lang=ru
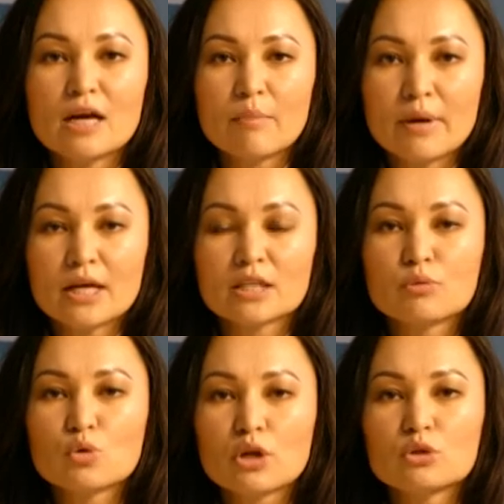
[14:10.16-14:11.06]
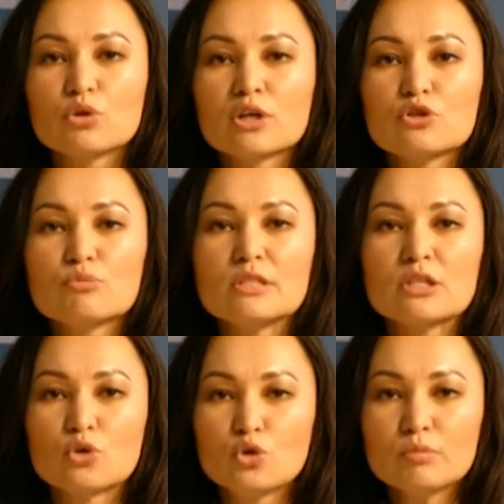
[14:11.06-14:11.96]
аппарата прокуратуры
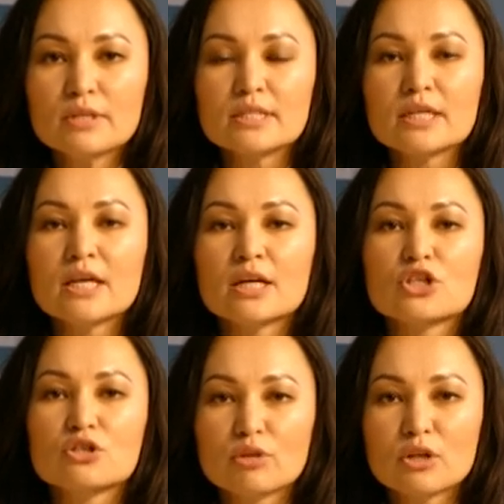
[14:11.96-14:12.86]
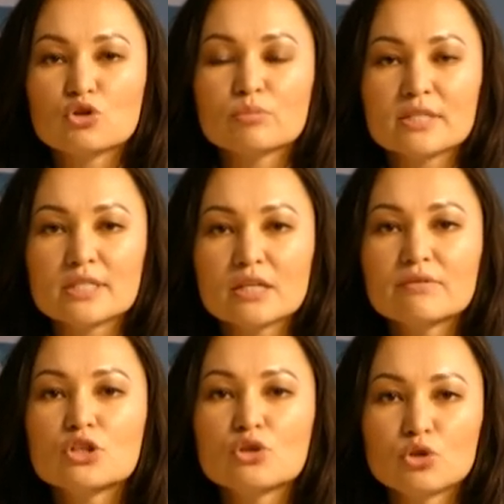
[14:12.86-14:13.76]
Актюбинской области Жасулан
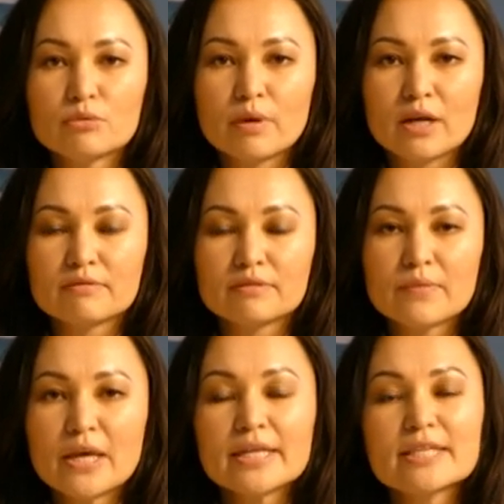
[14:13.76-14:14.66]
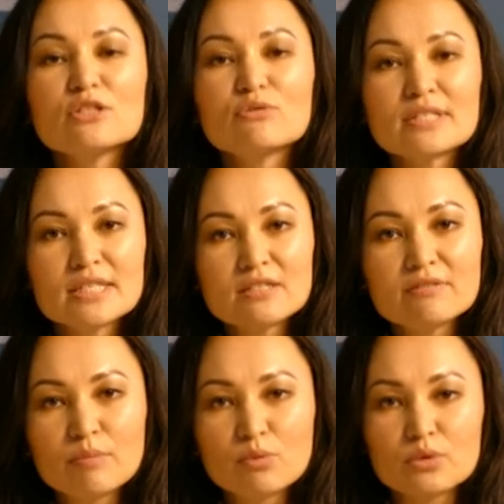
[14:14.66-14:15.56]
Рунбасарович Даулинбаев. Если у вас
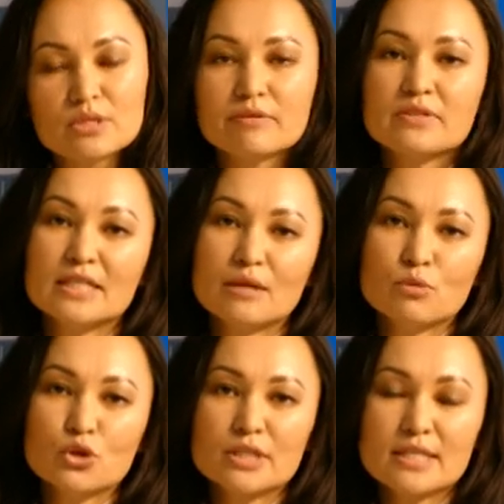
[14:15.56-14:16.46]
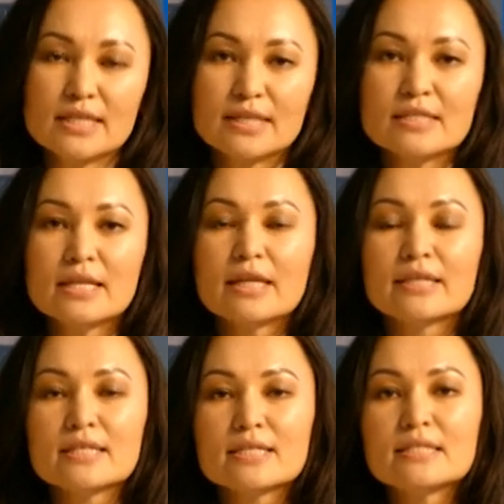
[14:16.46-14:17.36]
есть вопросы, вы всегда можете их задать
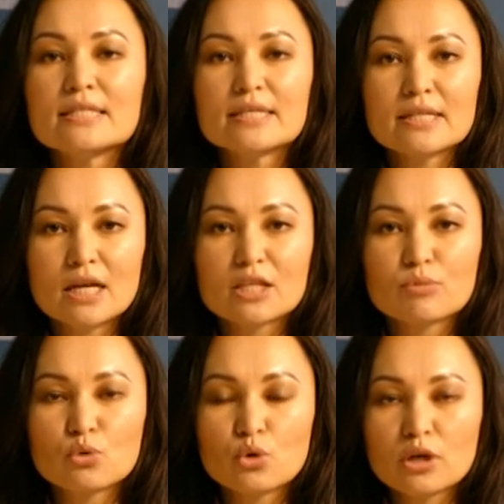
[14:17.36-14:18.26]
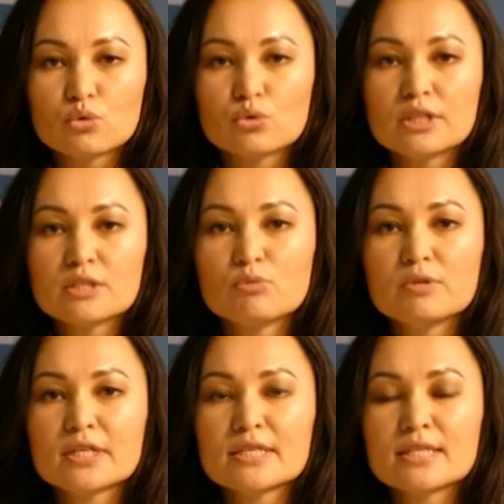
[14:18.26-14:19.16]
на сайте Генеральной прокуратуры
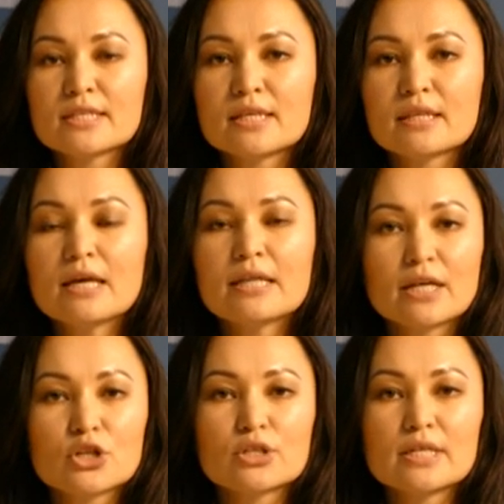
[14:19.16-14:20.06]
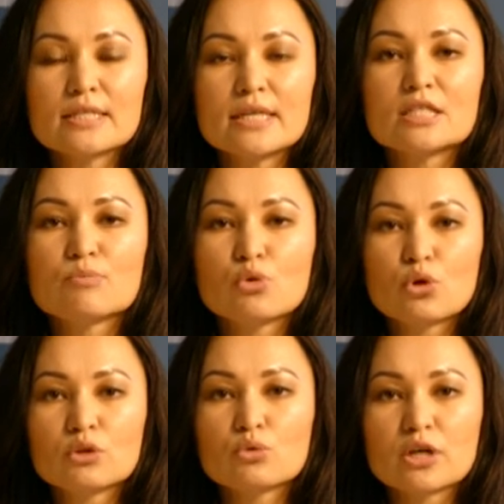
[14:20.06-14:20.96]
Республики Казахстан, также на сайте
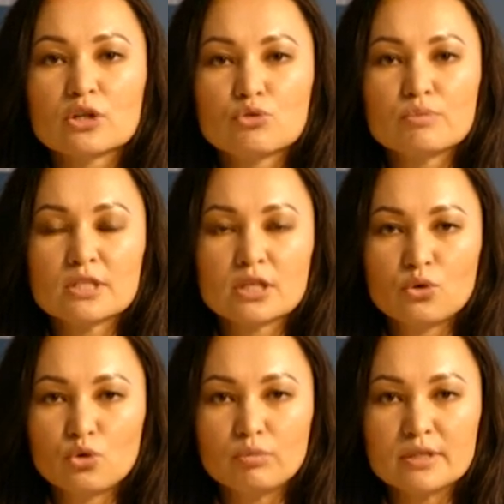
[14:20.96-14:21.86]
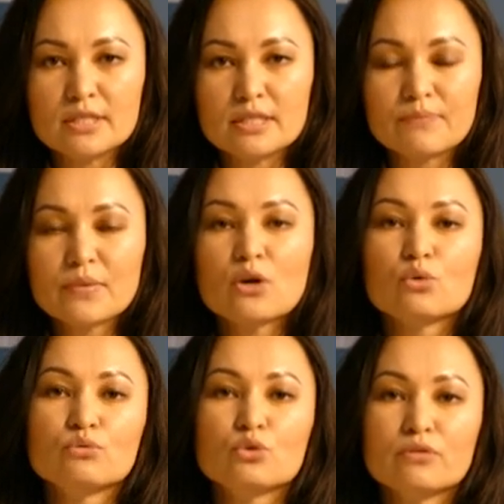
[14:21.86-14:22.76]
прокуратуры Актюбинской области.
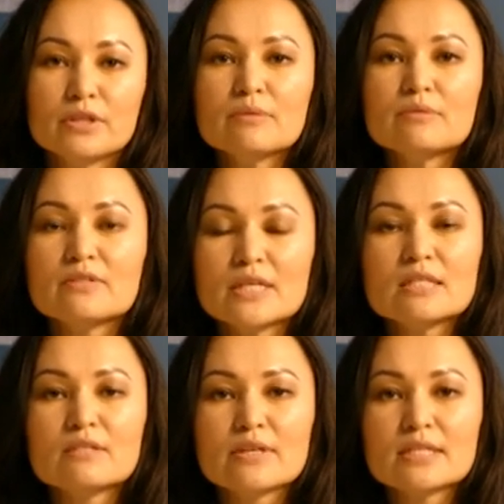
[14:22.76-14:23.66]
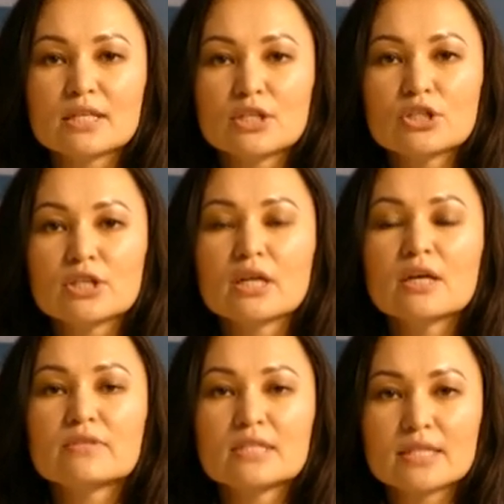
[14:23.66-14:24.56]
У двух ведомств есть и свои странички
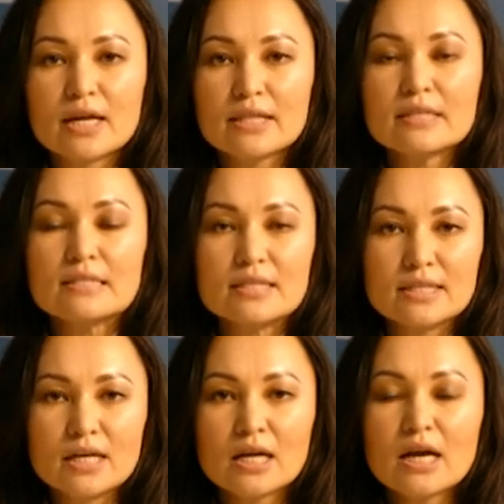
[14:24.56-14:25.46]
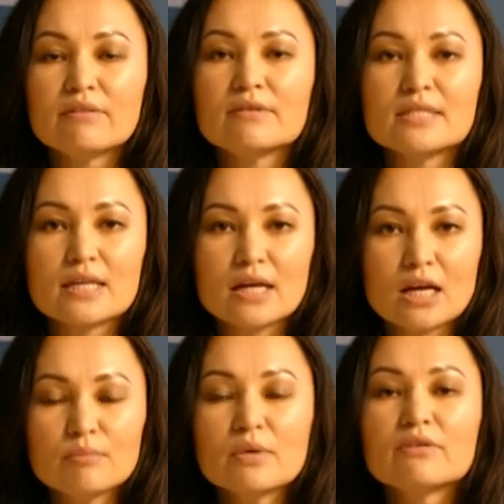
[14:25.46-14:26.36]
в социальных сетях – в
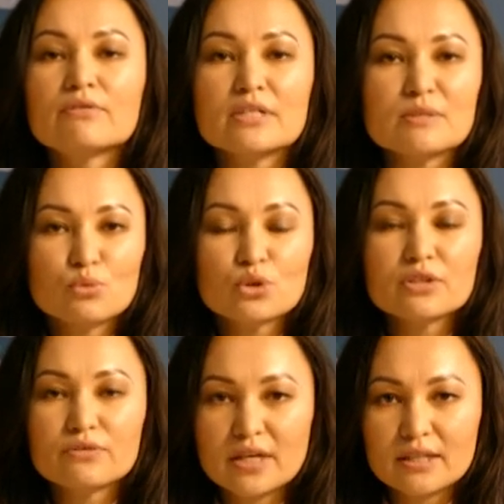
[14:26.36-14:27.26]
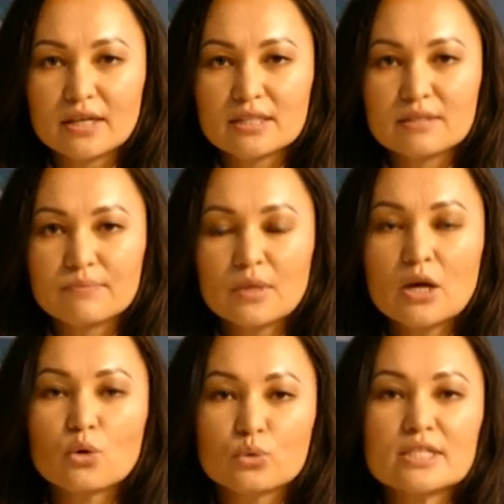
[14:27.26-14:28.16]
Инстаграм, Фейсбук и ВКонтакте.
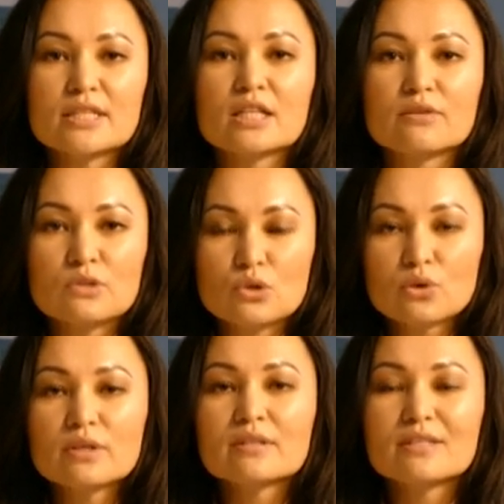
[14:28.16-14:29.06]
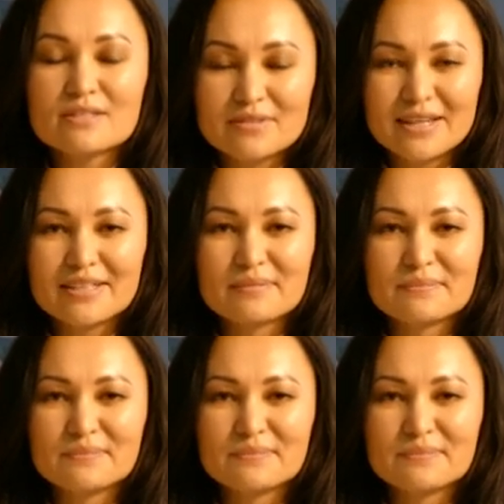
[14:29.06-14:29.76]
У нас на этом все. До свидания.